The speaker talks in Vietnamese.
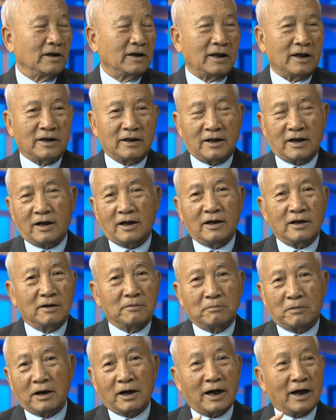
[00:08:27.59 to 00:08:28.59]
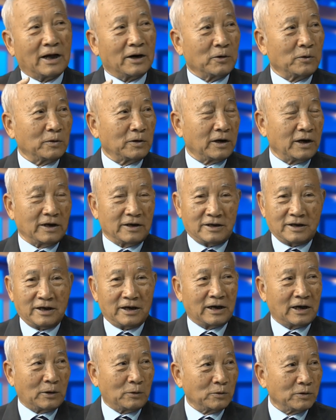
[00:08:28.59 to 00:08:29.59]
Thành ra Bắc Hàn có thể sẽ
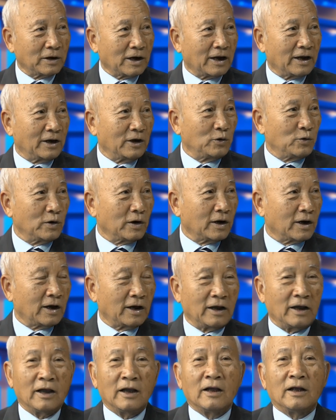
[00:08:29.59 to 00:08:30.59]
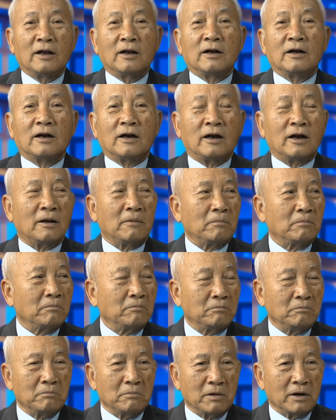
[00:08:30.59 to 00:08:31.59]
kéo dài cái chuyện này năm
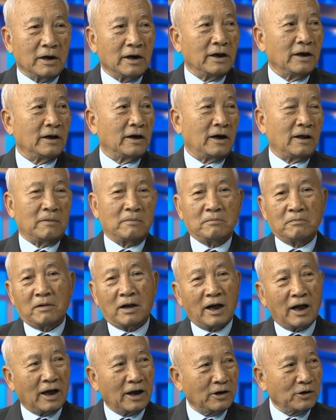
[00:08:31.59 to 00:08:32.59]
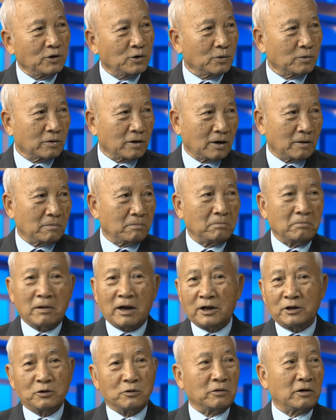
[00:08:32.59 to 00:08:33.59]
10 năm, 20 năm,
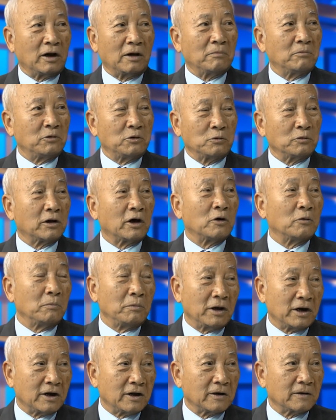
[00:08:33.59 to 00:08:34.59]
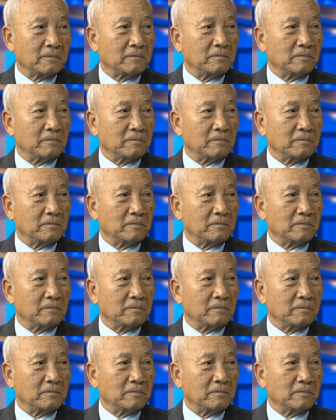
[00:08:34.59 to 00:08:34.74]
30 năm chúng ta không biết được